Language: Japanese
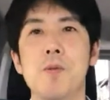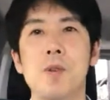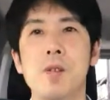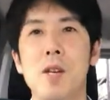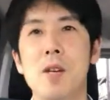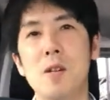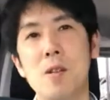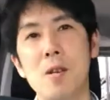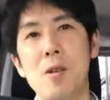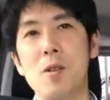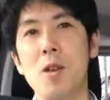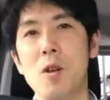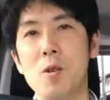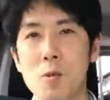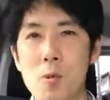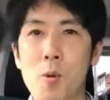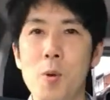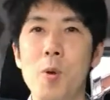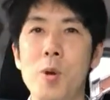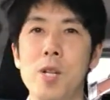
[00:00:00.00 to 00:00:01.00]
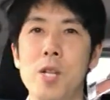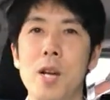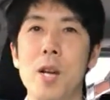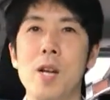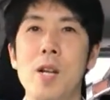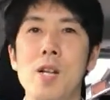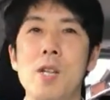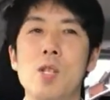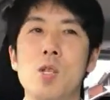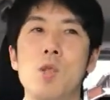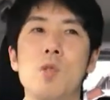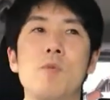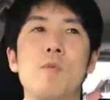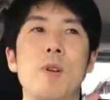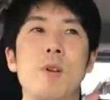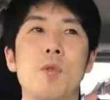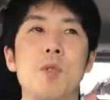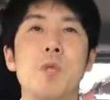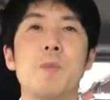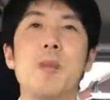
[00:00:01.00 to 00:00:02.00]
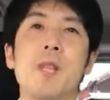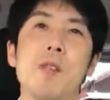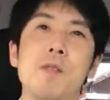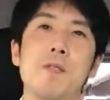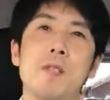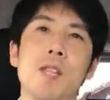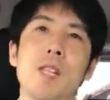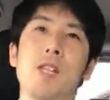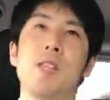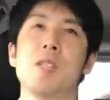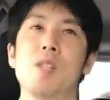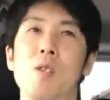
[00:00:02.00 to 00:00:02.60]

結果結構大きな側面を占めてるんだなっ